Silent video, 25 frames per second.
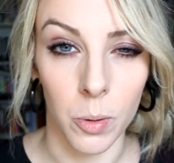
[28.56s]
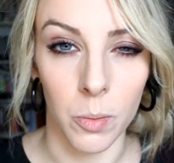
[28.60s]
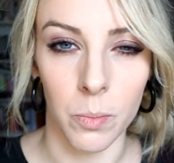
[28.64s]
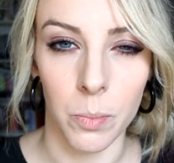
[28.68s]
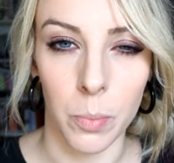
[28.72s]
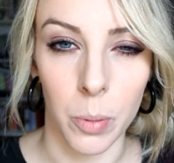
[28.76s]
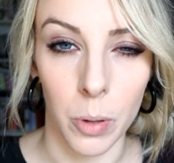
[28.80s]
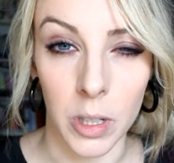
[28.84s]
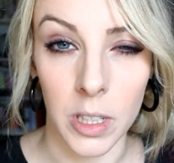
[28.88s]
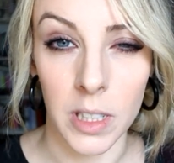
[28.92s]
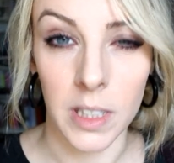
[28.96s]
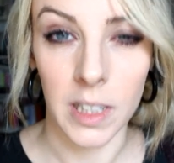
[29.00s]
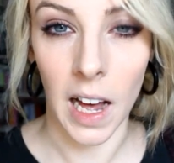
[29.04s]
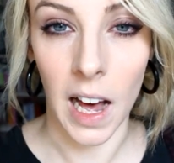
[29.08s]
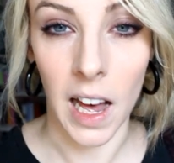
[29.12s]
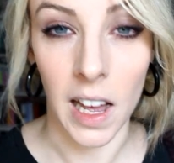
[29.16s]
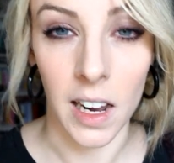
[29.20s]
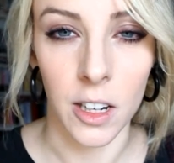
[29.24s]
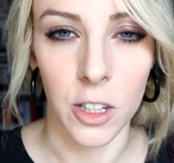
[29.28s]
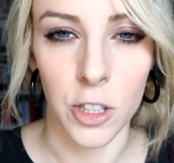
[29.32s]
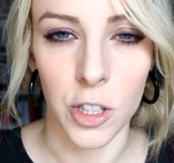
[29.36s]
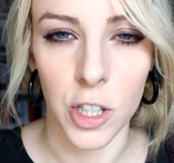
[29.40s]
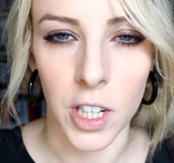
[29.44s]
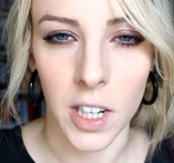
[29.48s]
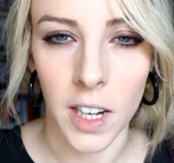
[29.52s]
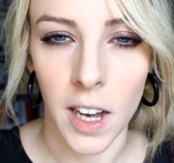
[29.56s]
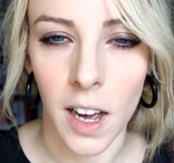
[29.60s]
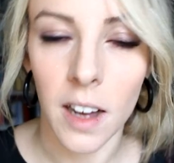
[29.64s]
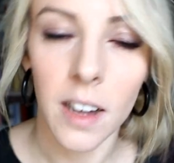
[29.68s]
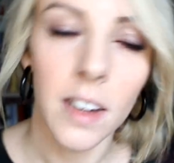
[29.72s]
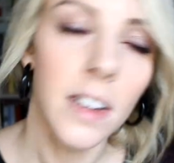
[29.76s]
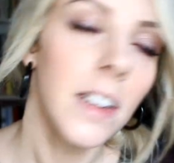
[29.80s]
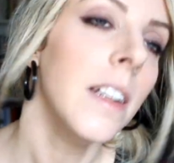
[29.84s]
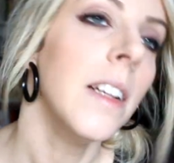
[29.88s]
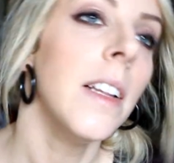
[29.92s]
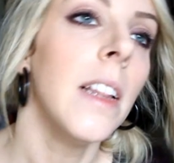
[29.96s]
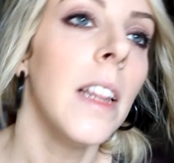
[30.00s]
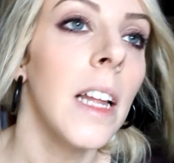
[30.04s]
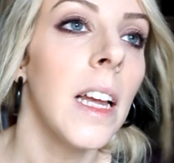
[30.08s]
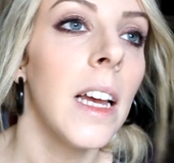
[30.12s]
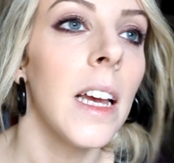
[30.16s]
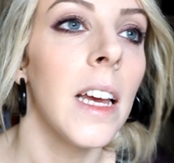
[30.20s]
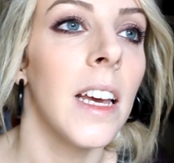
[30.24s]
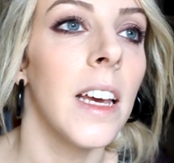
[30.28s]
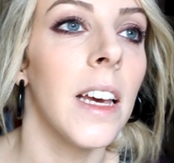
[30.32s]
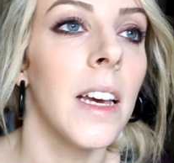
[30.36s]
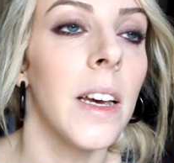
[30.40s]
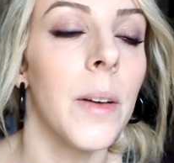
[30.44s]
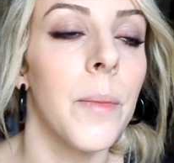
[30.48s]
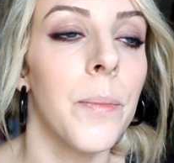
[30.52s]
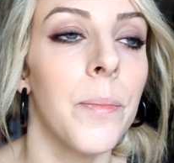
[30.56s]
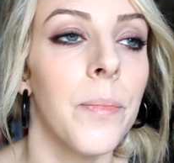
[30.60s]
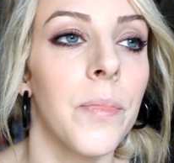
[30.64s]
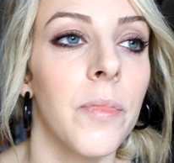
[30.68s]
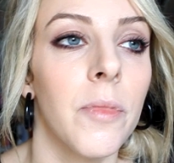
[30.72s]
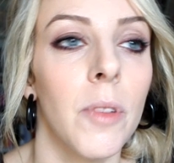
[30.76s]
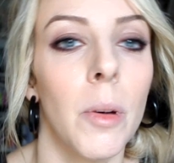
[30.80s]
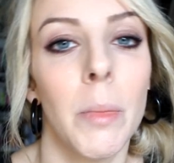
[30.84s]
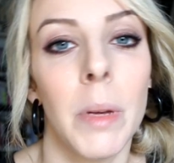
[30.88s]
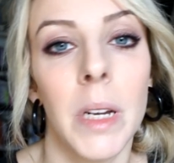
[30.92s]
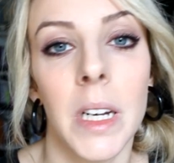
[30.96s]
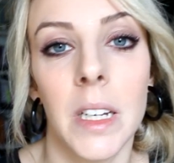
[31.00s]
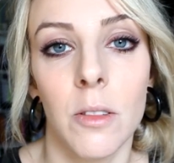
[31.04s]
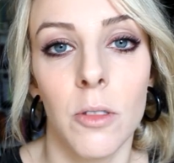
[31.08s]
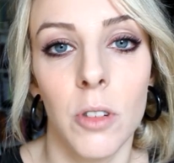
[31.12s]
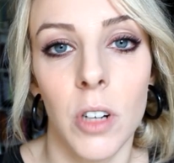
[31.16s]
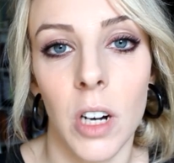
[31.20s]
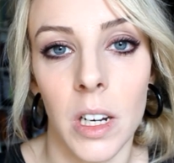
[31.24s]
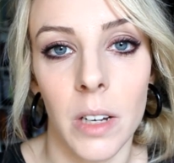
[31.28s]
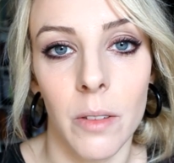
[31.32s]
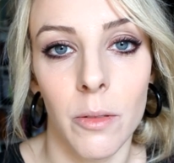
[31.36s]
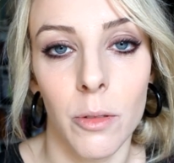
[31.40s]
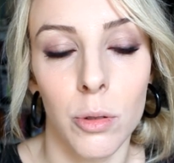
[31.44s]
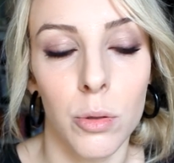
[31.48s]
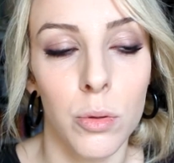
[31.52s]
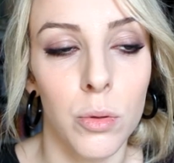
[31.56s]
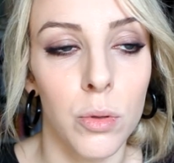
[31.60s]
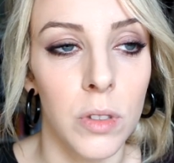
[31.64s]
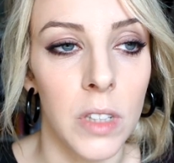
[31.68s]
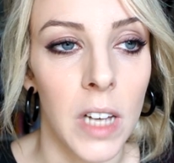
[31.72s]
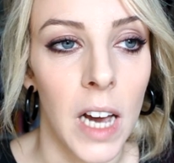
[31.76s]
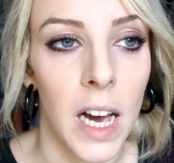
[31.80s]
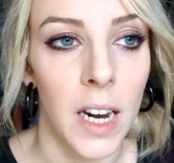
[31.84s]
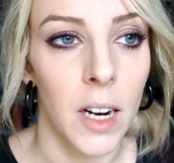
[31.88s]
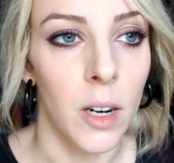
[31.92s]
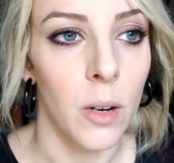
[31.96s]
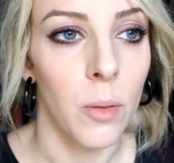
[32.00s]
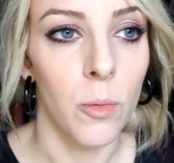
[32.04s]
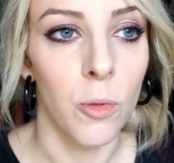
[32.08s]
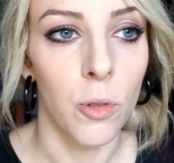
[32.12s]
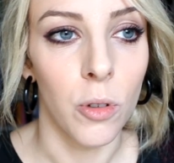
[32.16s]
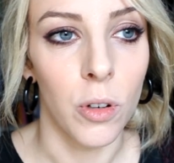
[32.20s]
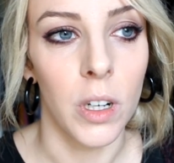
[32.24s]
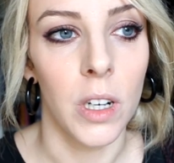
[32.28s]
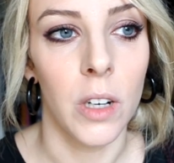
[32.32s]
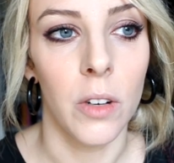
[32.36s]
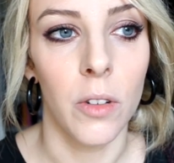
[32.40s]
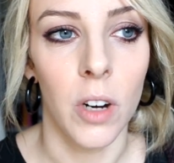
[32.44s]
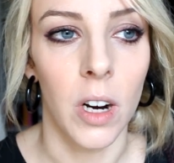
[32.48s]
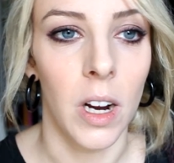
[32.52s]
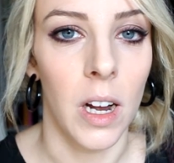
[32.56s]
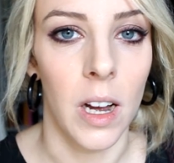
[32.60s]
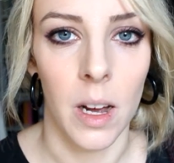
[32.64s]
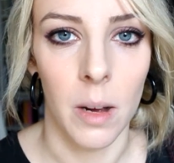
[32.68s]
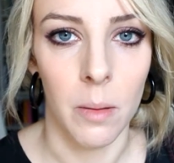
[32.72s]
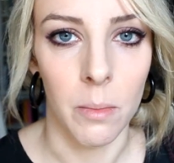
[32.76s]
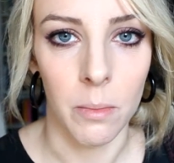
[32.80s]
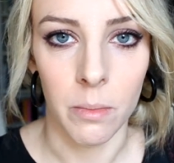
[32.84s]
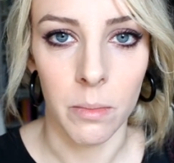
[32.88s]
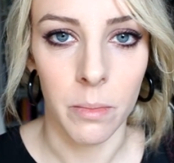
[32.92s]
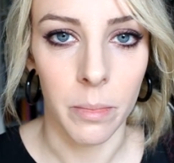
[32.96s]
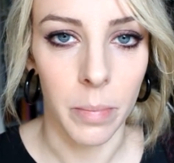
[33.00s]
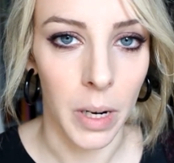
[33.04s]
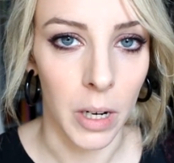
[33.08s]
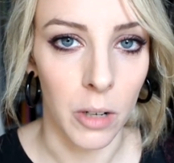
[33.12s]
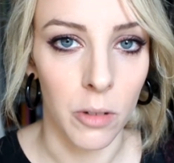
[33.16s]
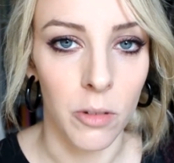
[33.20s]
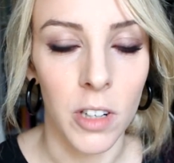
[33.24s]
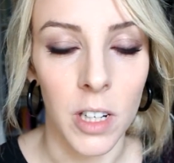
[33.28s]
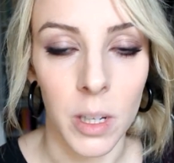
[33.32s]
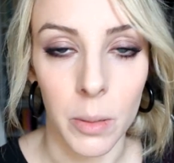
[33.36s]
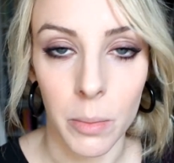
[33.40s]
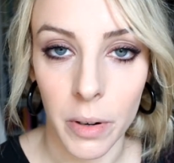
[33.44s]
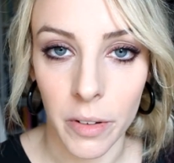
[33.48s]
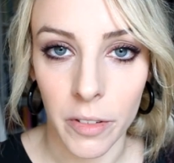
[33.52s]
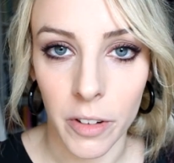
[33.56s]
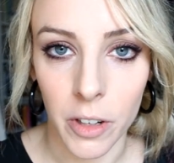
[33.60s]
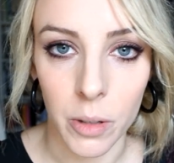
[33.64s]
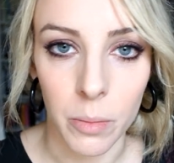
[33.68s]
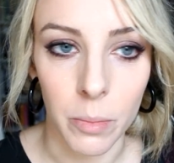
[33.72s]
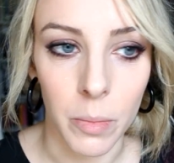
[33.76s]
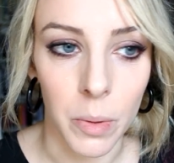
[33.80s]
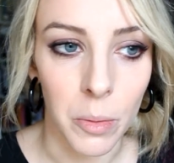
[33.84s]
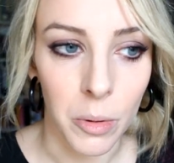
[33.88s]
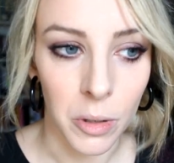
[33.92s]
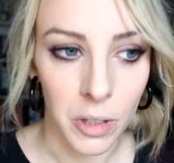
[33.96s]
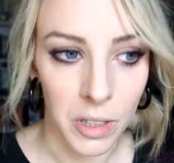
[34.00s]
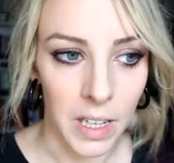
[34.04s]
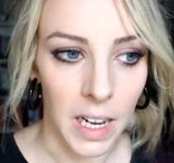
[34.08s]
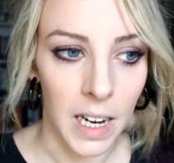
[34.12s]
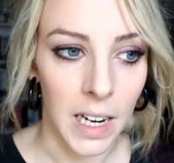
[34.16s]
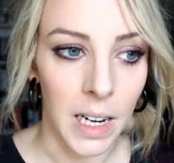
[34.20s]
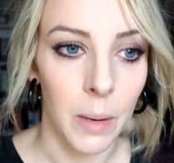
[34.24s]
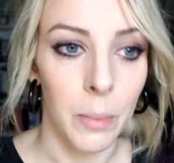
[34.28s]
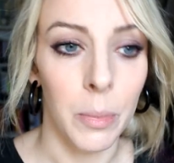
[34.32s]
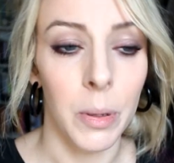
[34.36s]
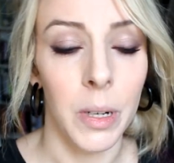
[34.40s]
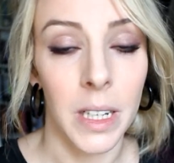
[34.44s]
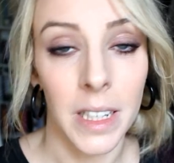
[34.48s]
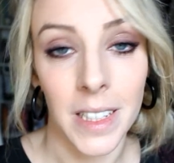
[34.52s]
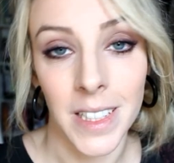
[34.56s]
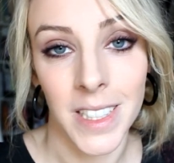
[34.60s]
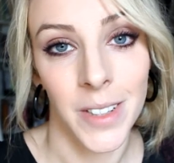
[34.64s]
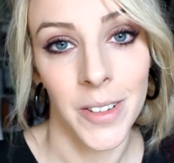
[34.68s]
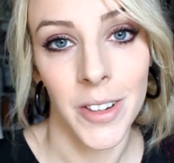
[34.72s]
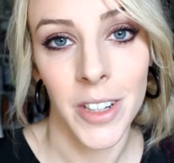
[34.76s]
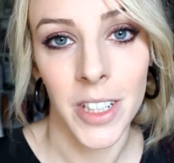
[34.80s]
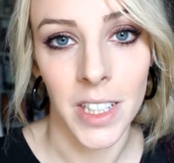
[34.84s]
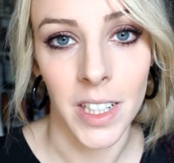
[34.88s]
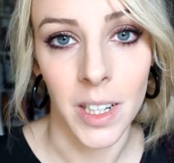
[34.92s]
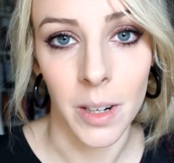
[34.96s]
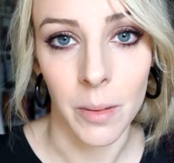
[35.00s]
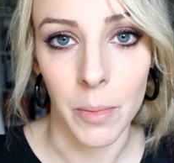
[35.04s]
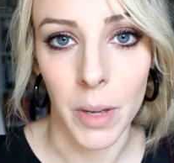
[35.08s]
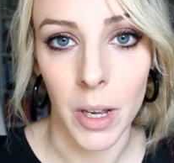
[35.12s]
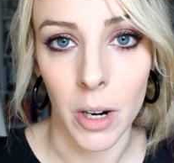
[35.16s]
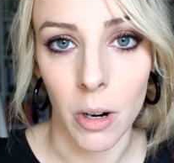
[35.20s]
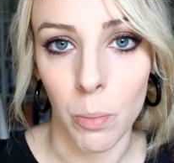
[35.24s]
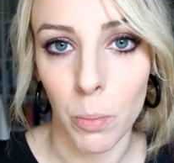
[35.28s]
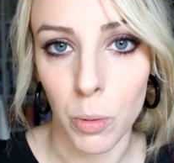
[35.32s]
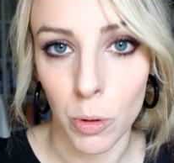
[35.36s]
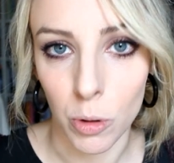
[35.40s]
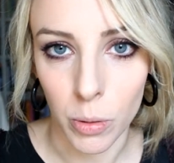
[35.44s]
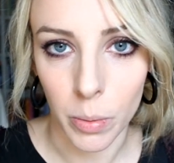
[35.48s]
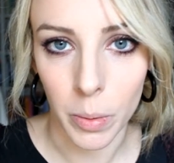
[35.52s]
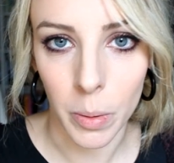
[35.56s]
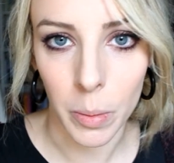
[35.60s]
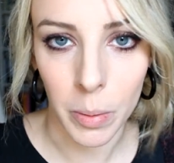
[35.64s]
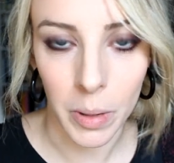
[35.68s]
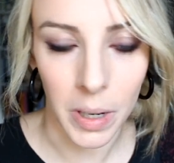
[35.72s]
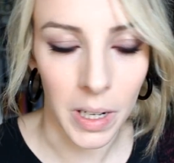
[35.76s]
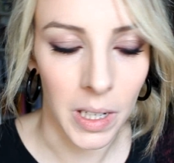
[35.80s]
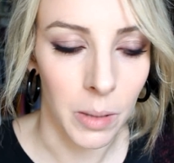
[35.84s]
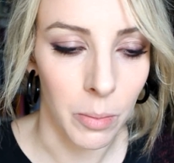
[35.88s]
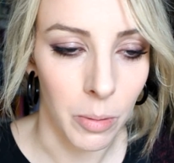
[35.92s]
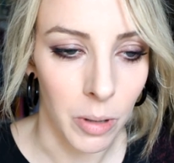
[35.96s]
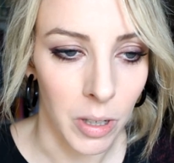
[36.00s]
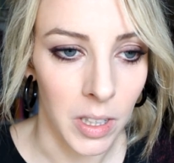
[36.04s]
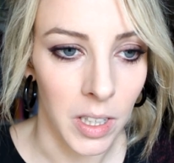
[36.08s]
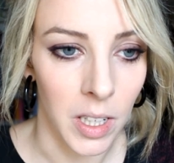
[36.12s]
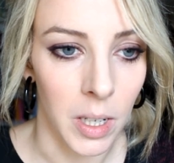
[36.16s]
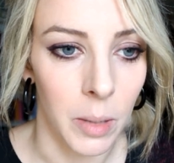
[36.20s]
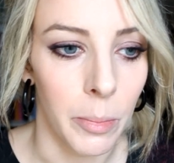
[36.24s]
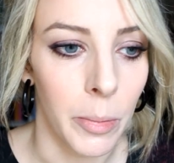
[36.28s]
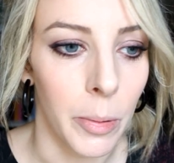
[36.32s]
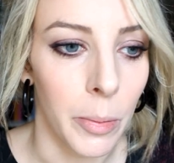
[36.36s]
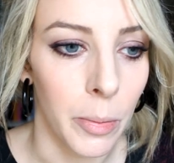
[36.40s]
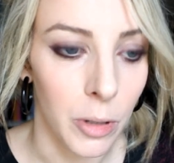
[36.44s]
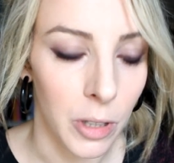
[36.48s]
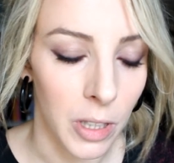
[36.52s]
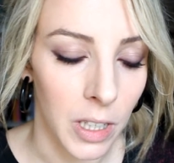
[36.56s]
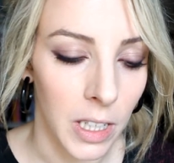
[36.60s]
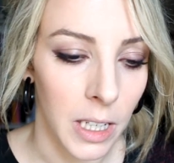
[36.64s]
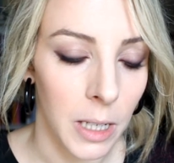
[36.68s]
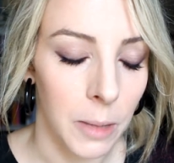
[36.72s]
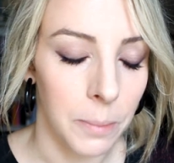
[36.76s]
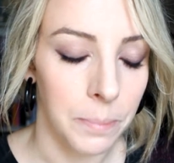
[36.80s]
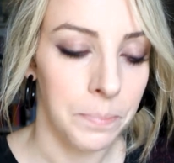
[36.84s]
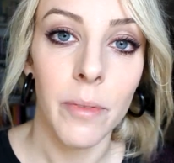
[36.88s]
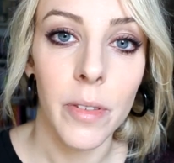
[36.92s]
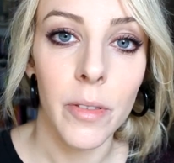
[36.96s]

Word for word: un po' letargica e, ehm, va bene ora devo studiare comunque ora mm, prendo i libri e vado in biblioteca biblioteca perché stamattina mi ero appunto preparata per andare in biblioteca.